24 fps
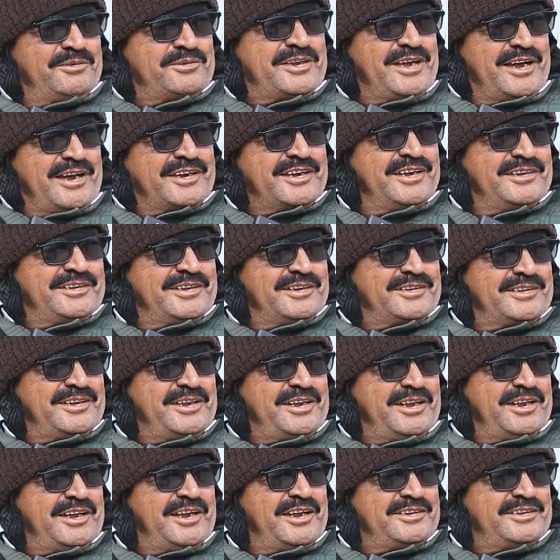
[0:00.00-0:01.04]
और क्या कह सकते
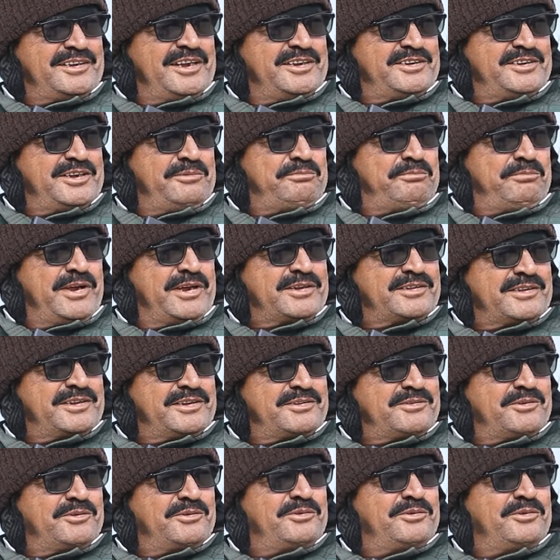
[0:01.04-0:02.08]
हैं ऐसे ऐसे व्यक्ति
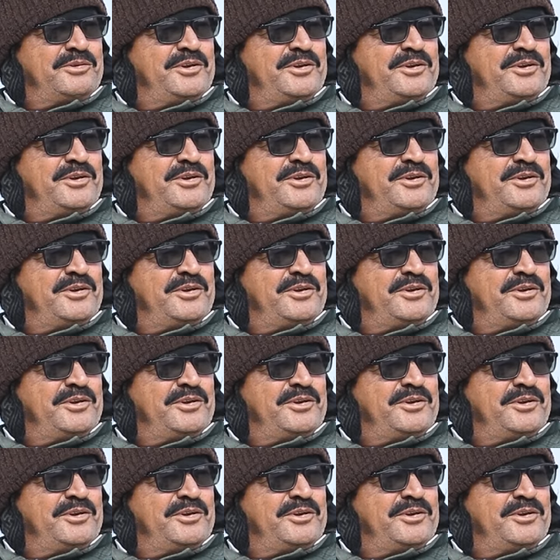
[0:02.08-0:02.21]
को